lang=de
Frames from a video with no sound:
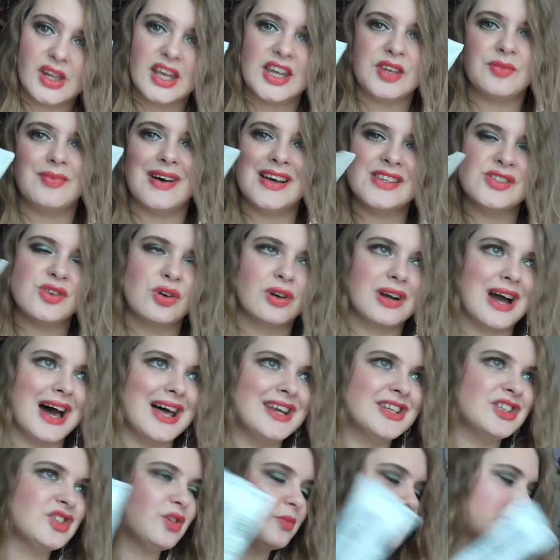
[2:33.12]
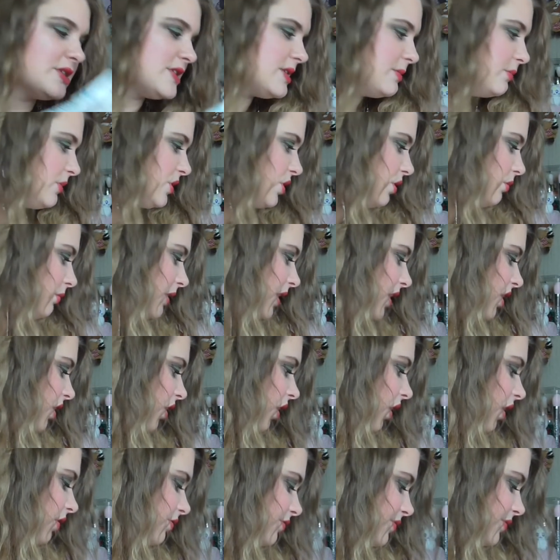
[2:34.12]
Ich weiß auch gar nicht, ob ich sie mir nochmal
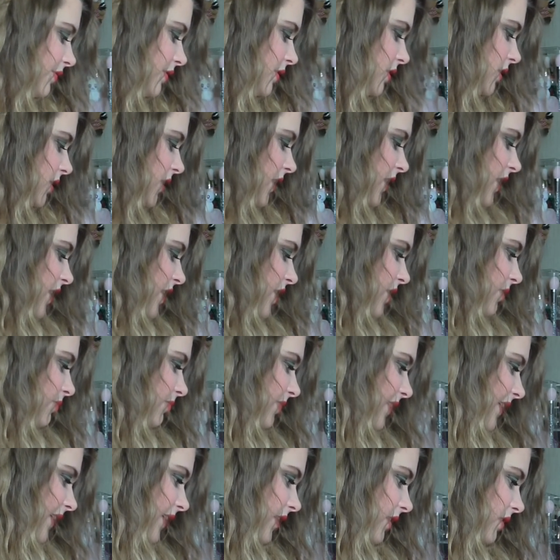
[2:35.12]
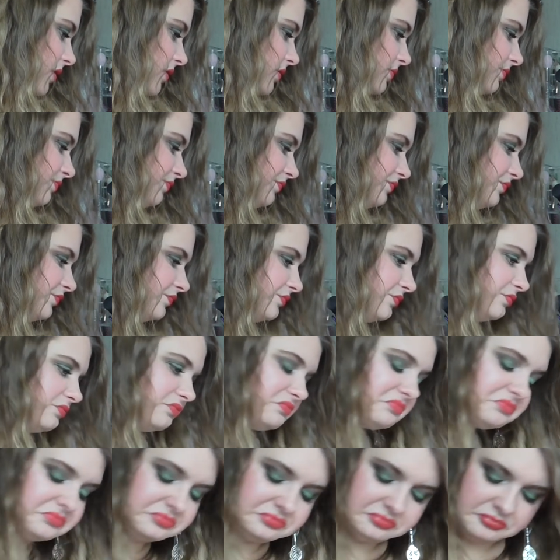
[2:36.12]
kaufe. Weil,
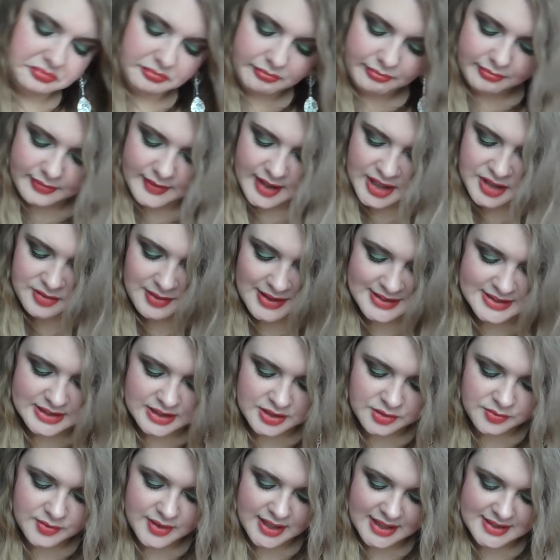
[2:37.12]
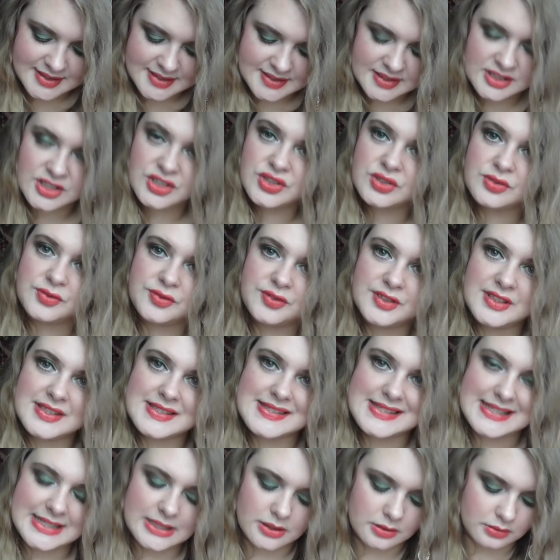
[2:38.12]
ich weiß nicht, irgendwie hat das nicht so viel
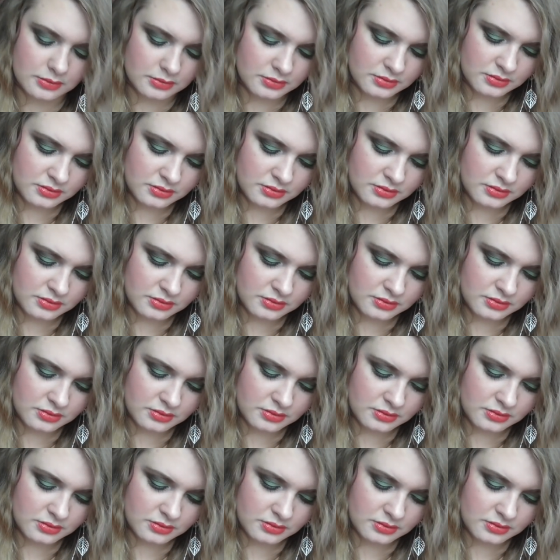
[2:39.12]
Sinn.